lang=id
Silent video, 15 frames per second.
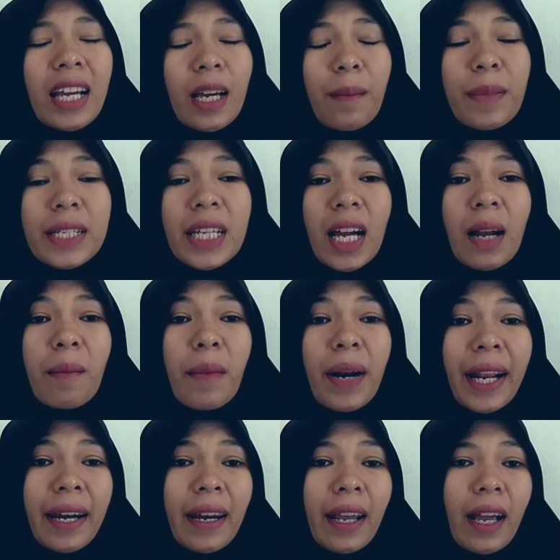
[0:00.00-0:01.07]
Kebijakan
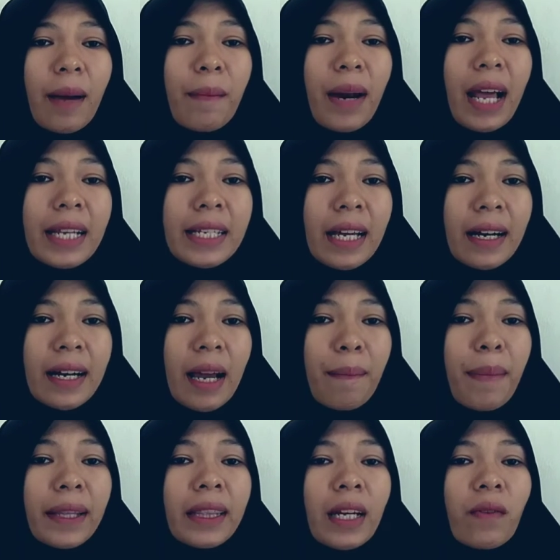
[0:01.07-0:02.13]
Merdeka Belajar
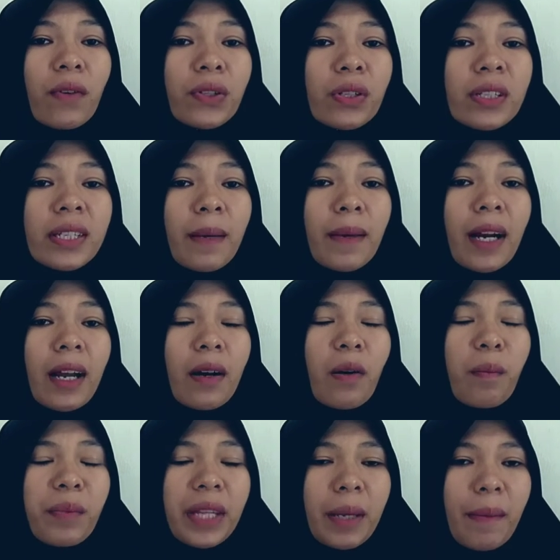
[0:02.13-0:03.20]
dapat terwujud secara
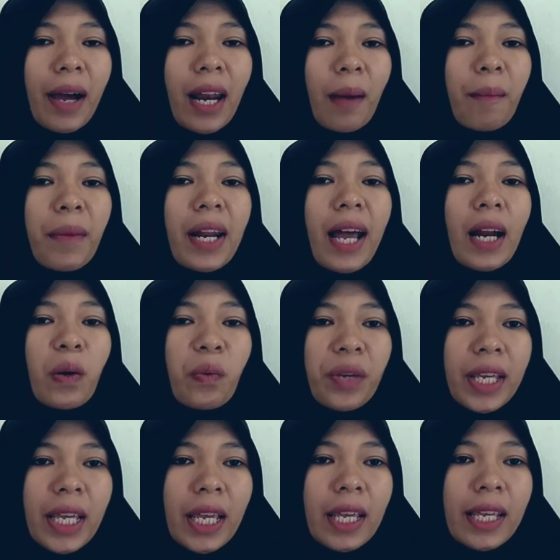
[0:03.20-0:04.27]
optimal
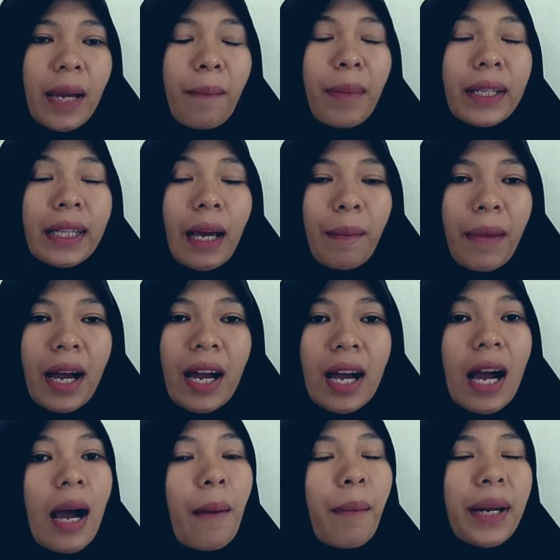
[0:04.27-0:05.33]
melalui yang pertama,
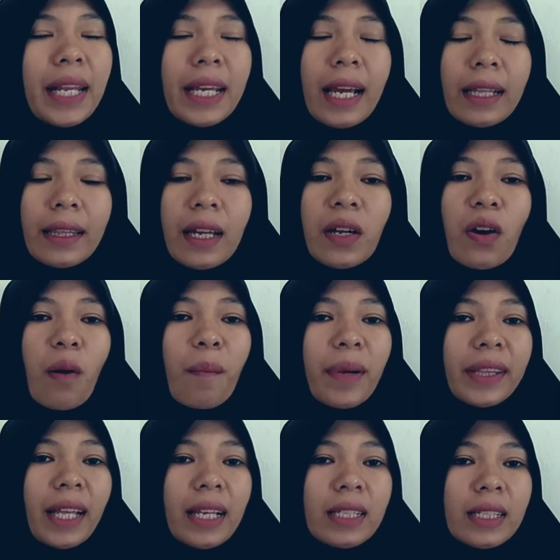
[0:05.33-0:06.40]
peningkatan
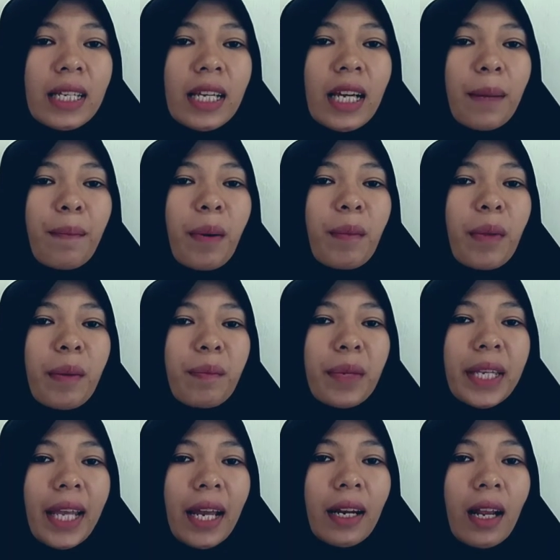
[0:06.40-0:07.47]
kompetensi
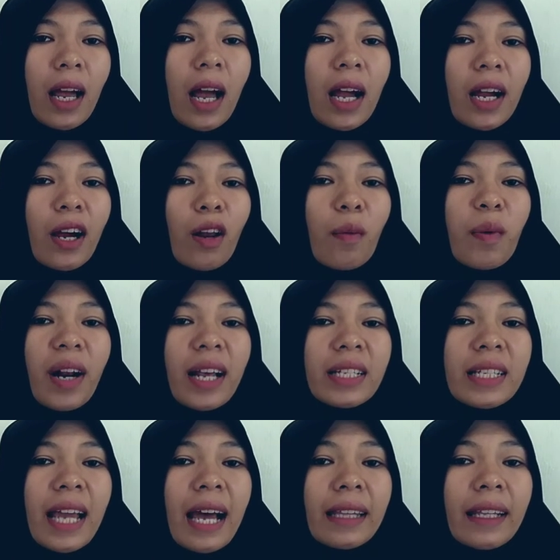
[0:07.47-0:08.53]
kepemimpinan,
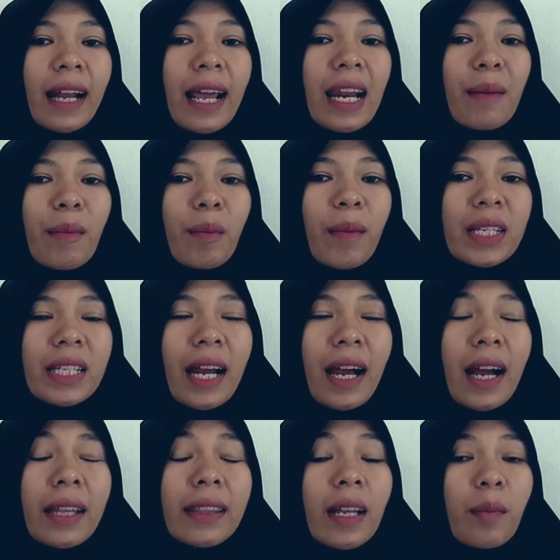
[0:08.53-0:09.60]
kolaborasi antar elemen
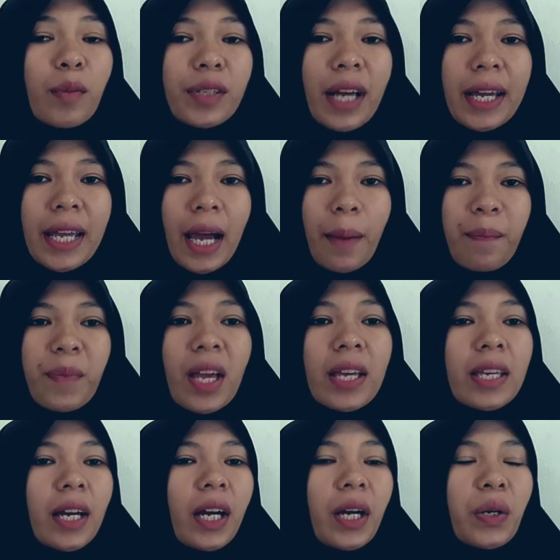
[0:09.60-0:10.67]
masyarakat dan budaya.
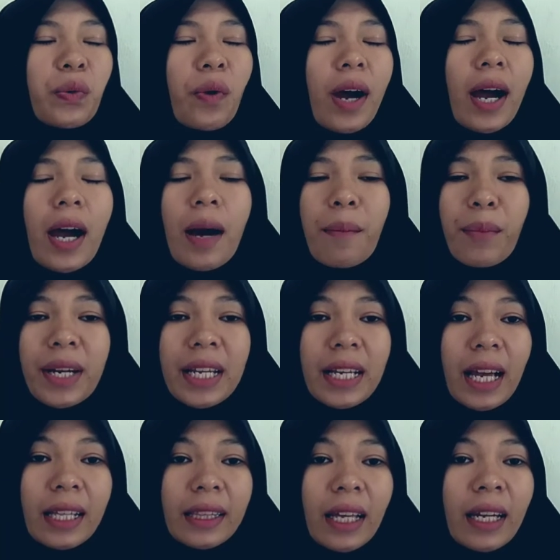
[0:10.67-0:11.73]
Yang kedua,
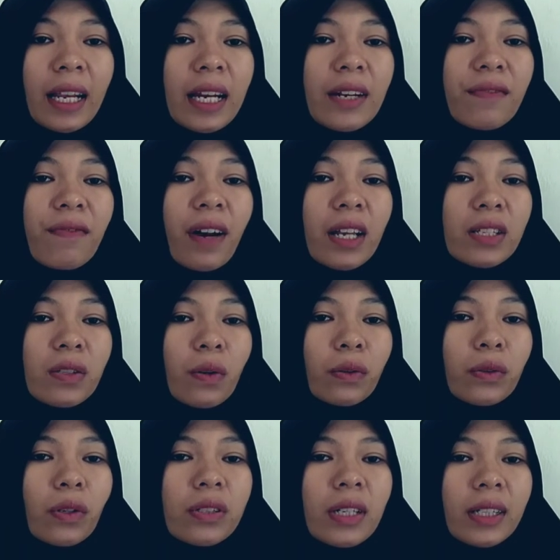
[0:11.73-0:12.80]
peningkatan
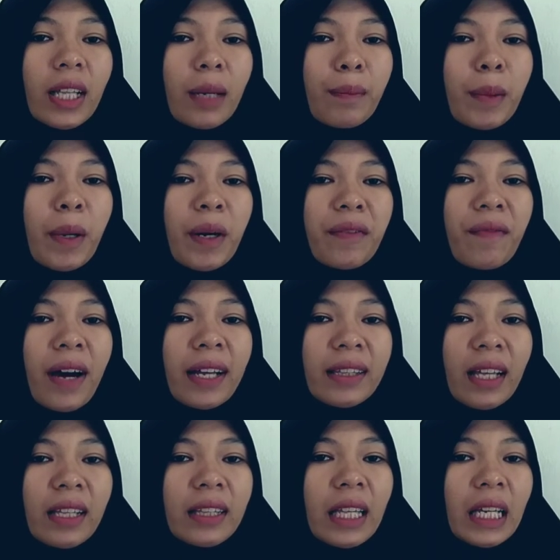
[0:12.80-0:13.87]
infrastruktur serta
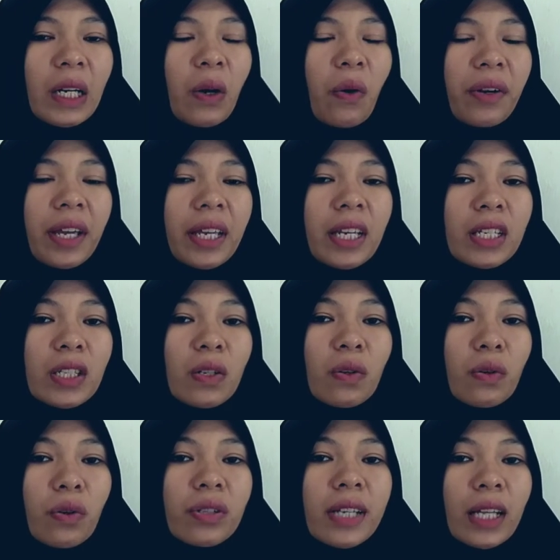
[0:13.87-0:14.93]
pemanfaatan teknologi di
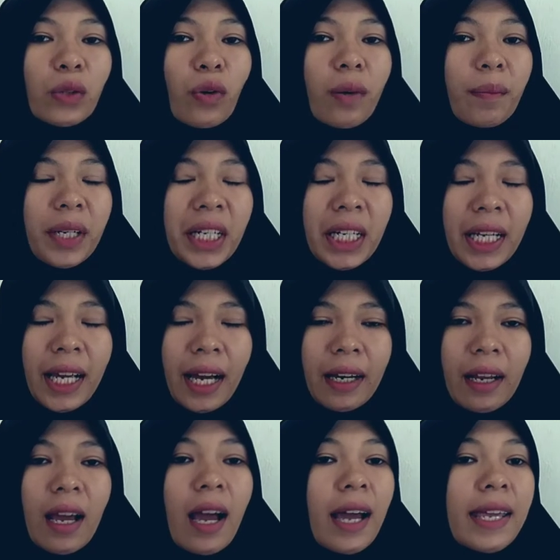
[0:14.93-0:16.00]
seluruh satuan
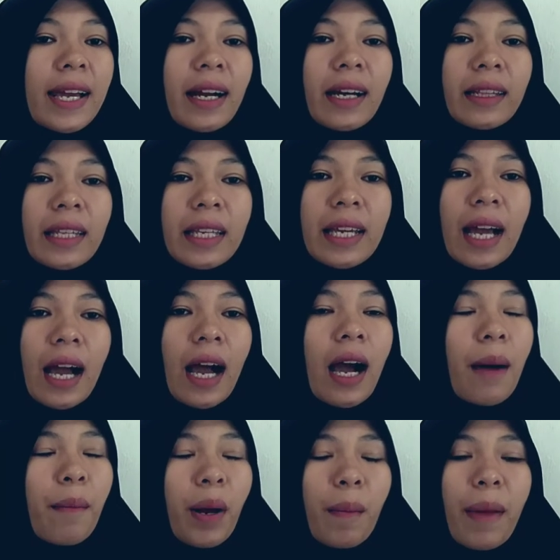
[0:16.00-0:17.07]
pendidikan. Yang ketiga,
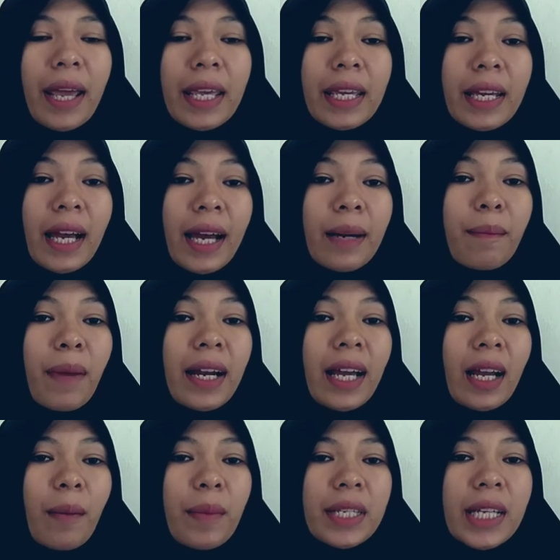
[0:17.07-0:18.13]
perbaikan
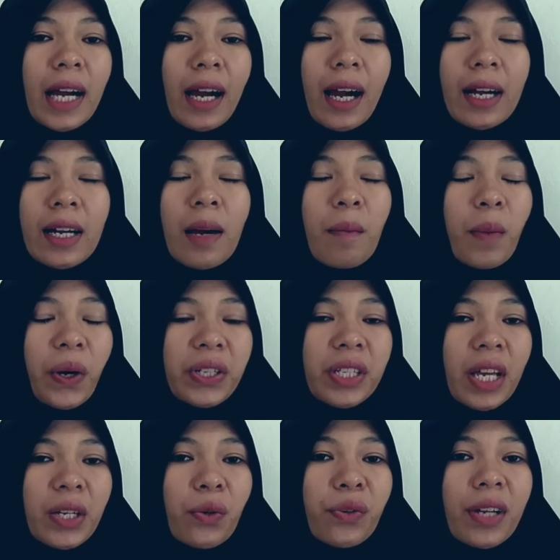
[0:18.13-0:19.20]
pada kebijakan,
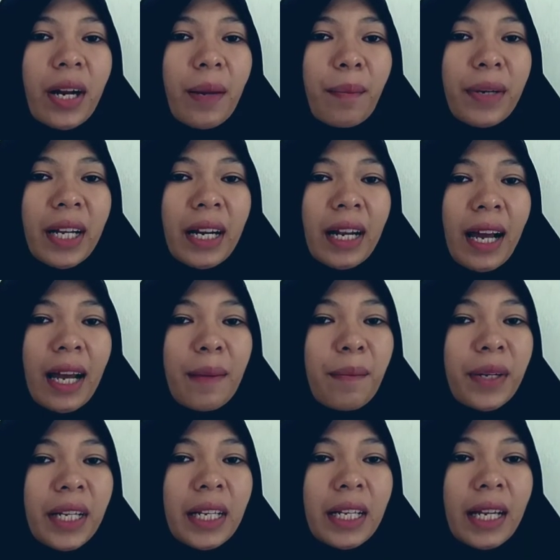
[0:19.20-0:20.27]
prosedur dan pendanaan
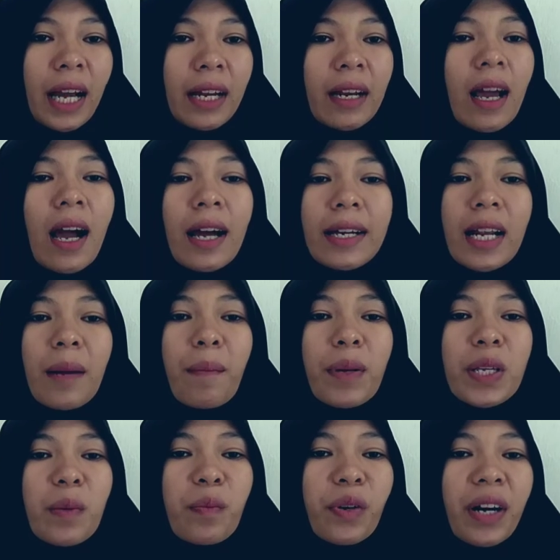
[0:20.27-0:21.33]
pendidikan dan
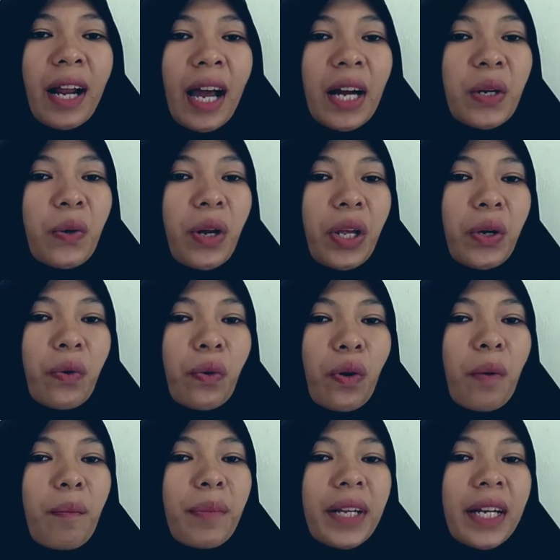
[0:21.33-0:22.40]
penyempurnaan
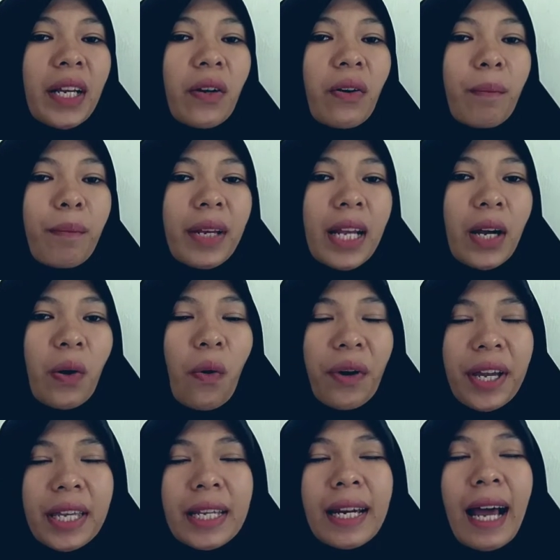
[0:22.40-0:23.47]
kurikulum
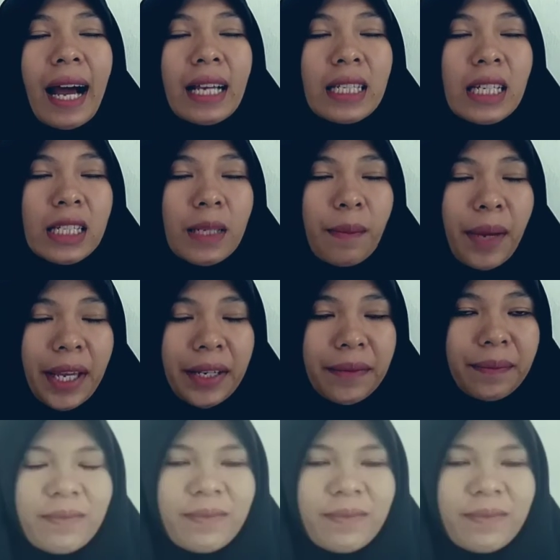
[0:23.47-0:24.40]
pedagogi dan asesmen.